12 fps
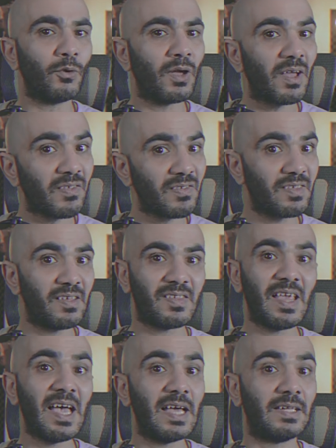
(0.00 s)
نخصص
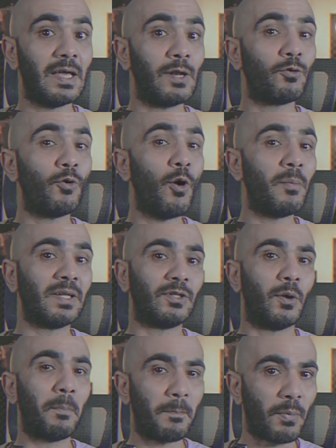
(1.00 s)
هاد الكوماند
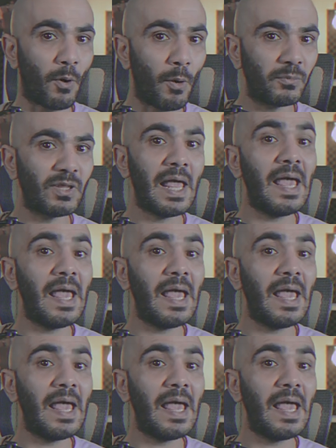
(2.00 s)
برومبت